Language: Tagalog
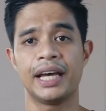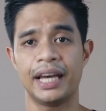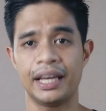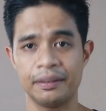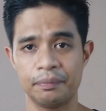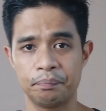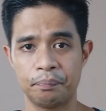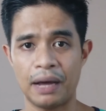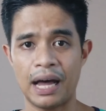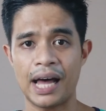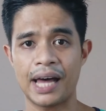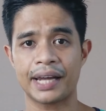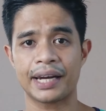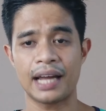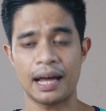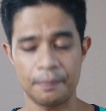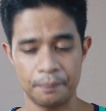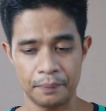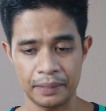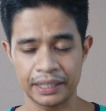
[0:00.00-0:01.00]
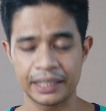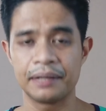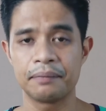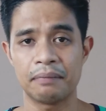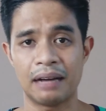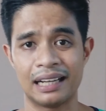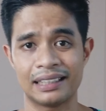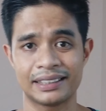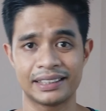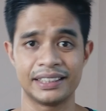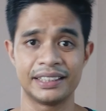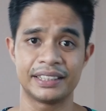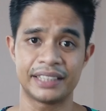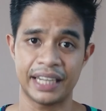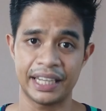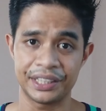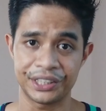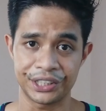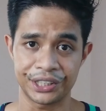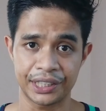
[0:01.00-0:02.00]
and para maging master
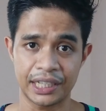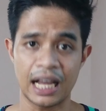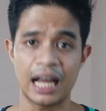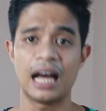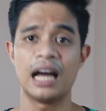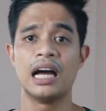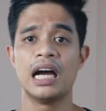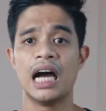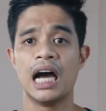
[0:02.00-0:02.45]
trainer ka.